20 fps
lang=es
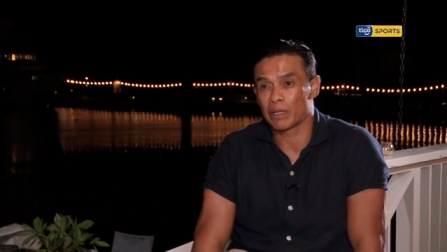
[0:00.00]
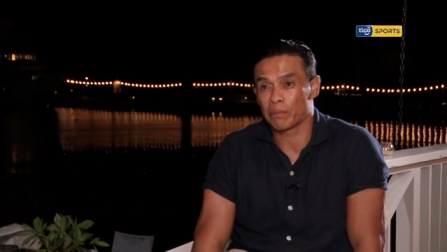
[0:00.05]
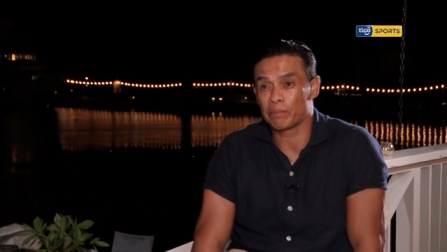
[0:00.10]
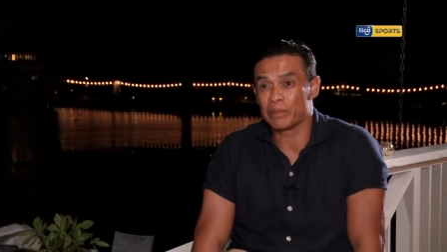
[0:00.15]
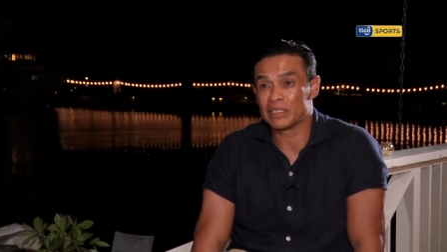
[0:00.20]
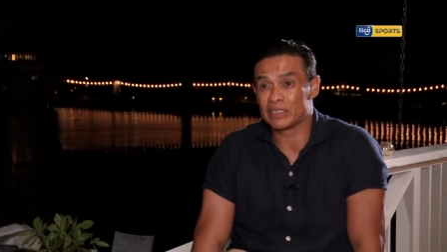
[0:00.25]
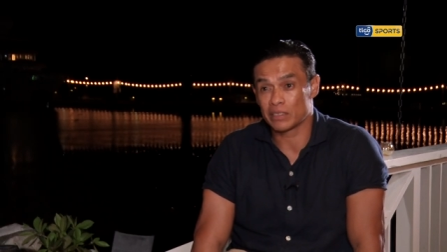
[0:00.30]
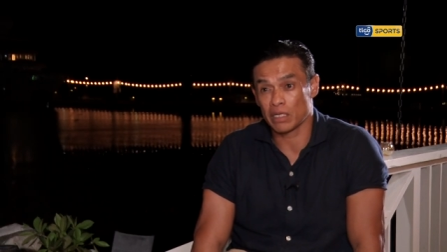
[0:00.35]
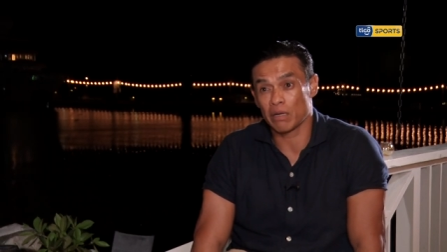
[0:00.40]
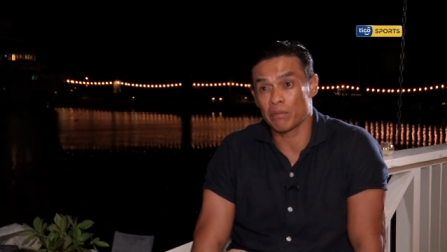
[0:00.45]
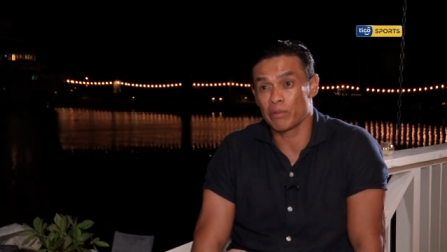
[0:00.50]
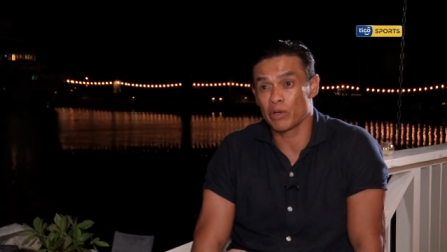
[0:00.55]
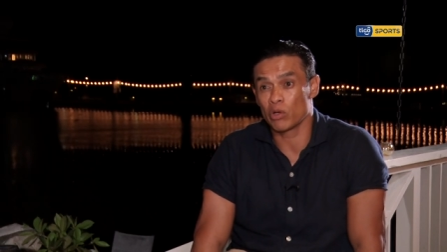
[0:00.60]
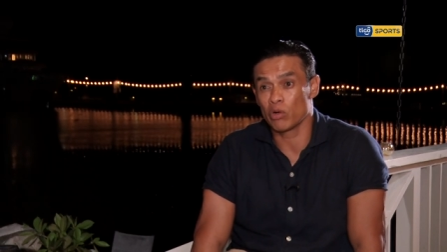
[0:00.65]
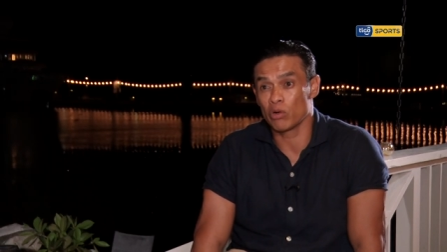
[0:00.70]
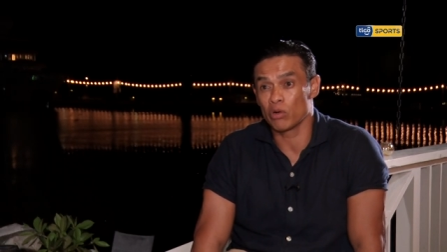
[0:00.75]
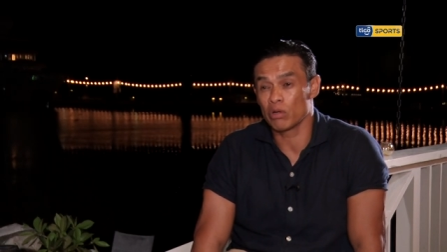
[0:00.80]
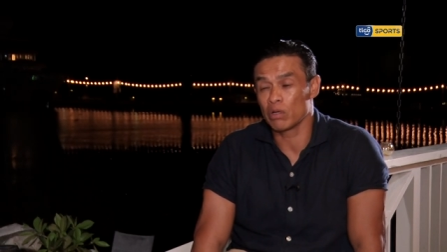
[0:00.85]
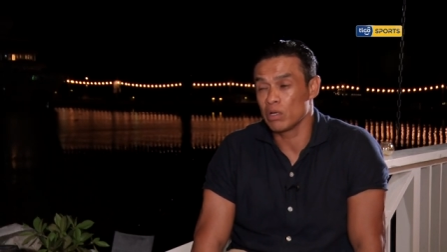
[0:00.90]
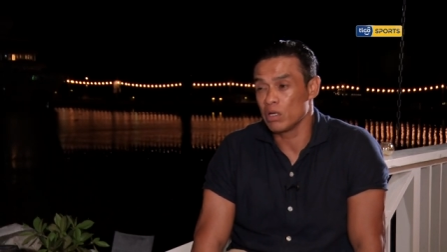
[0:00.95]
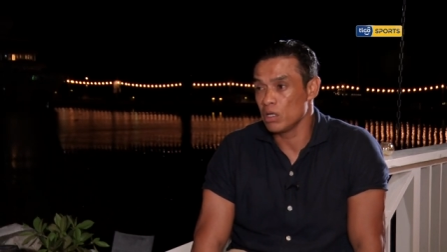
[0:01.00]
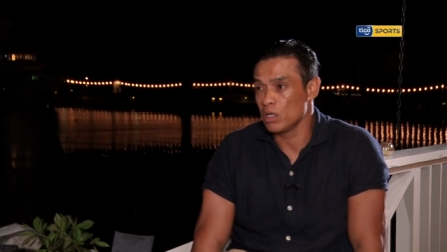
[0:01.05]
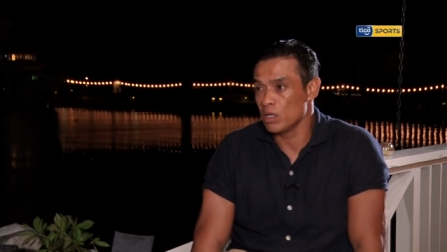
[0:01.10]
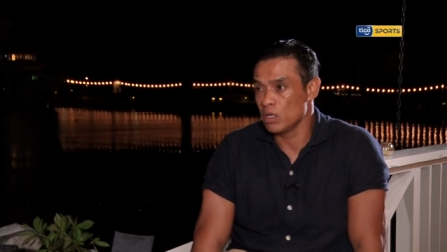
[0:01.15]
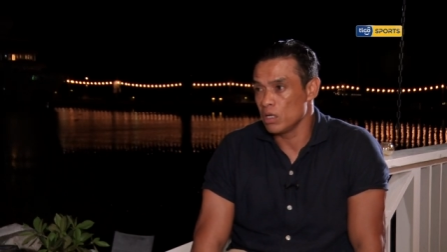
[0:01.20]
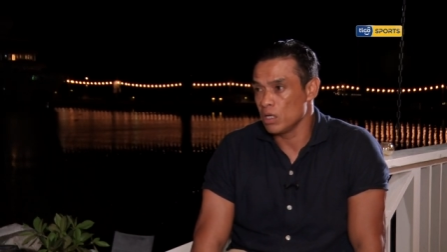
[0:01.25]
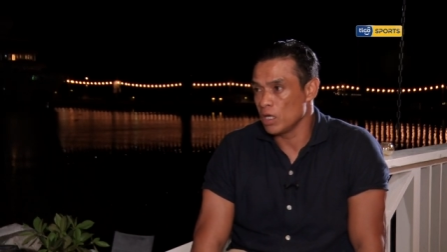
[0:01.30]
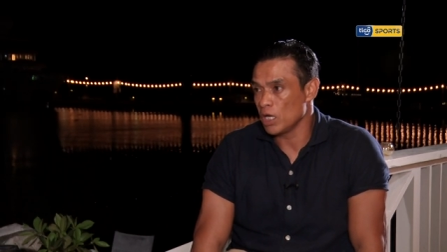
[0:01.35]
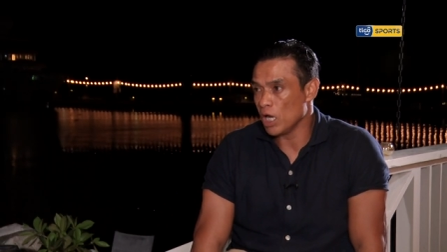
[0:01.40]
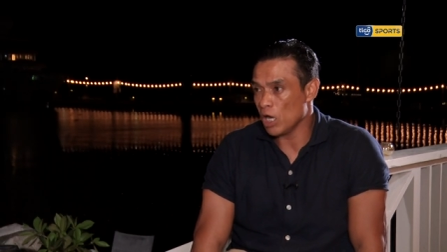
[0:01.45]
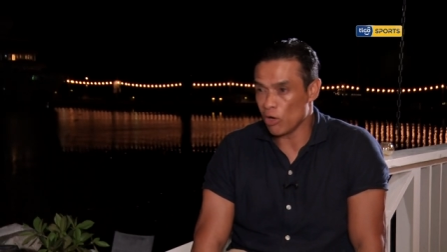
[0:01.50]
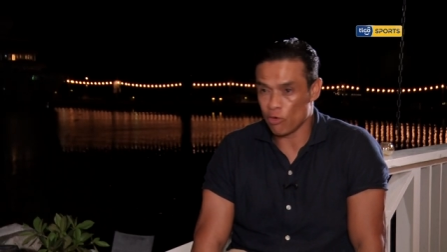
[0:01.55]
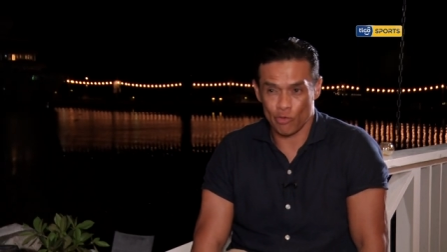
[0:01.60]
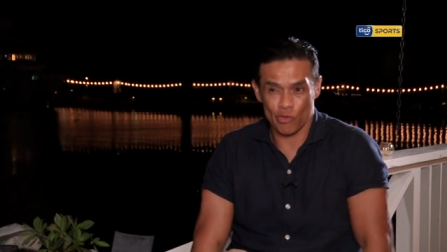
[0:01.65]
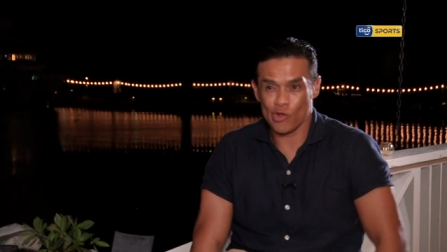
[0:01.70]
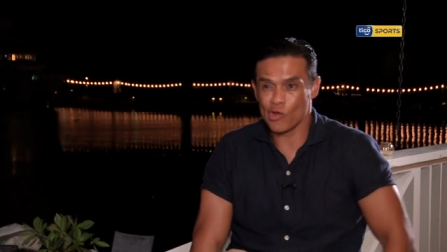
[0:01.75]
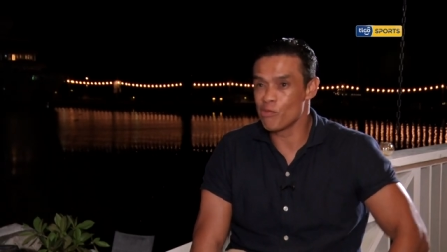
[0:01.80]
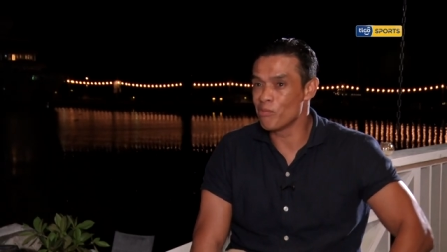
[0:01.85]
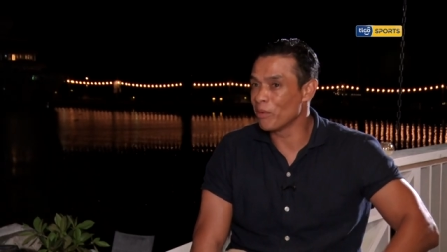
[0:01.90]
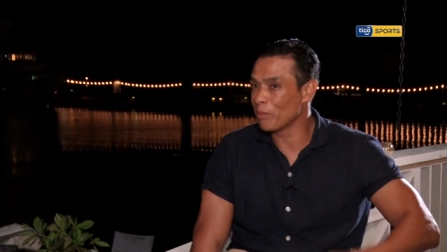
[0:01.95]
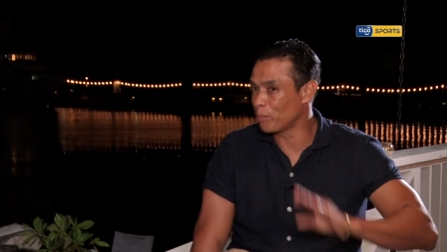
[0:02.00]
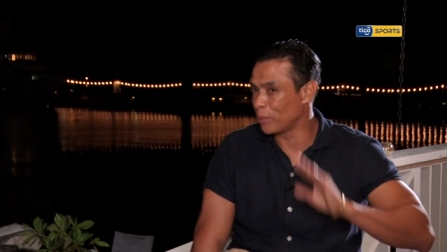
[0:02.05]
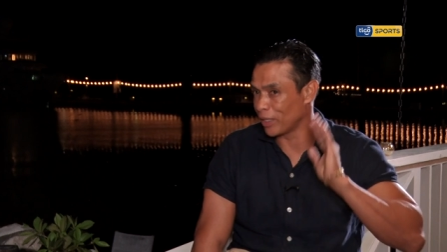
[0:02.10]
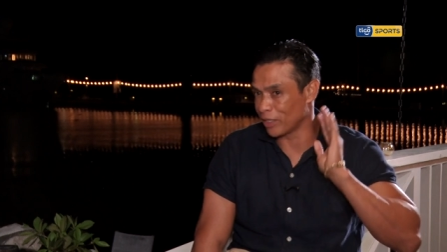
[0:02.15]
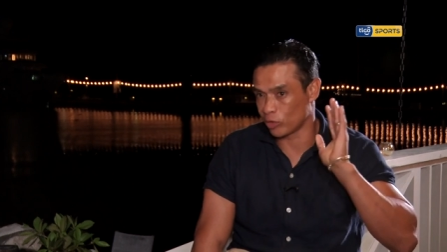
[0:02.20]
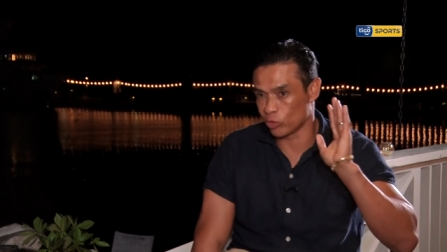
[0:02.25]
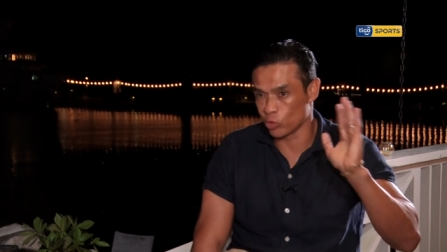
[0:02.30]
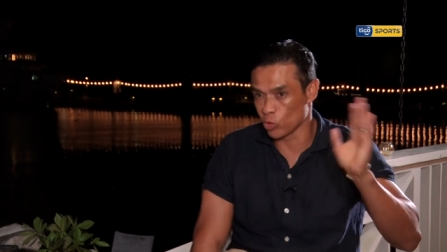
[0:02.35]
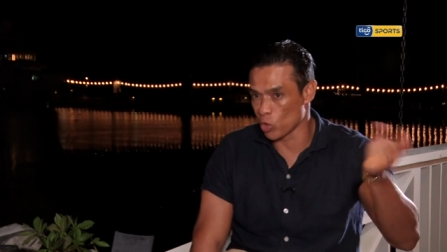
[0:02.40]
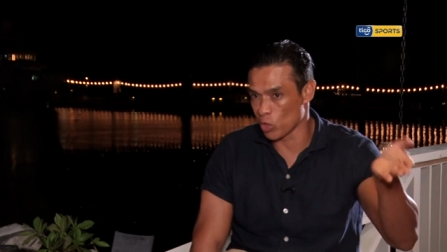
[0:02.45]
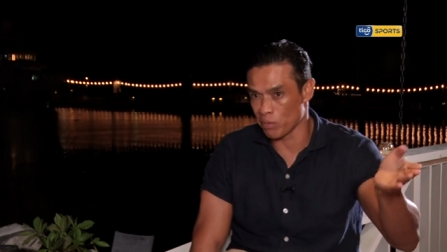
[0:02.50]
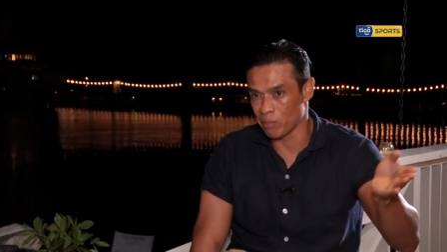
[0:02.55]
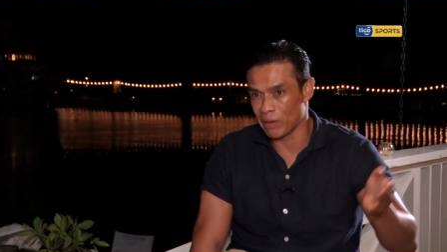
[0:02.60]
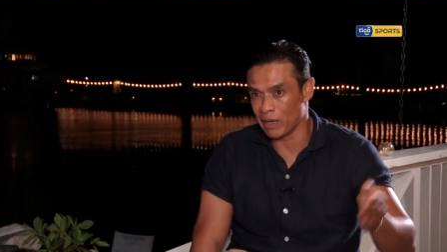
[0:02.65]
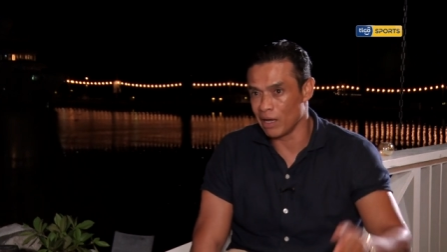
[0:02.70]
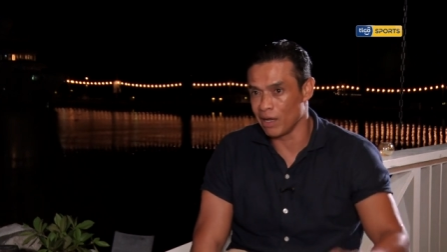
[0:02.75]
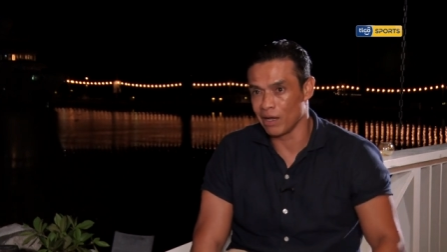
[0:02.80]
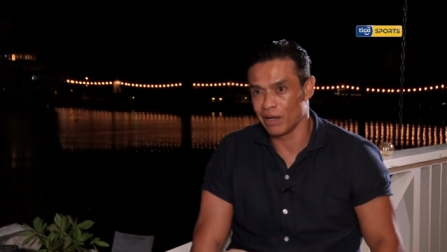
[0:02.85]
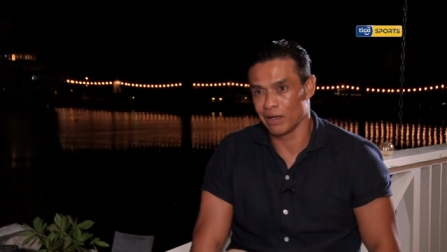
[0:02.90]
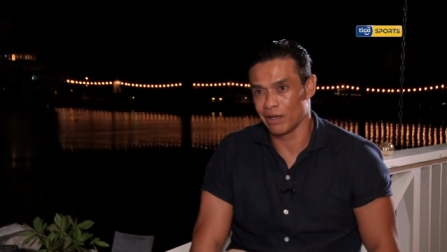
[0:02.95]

pensar mejor. El ruido me perturba,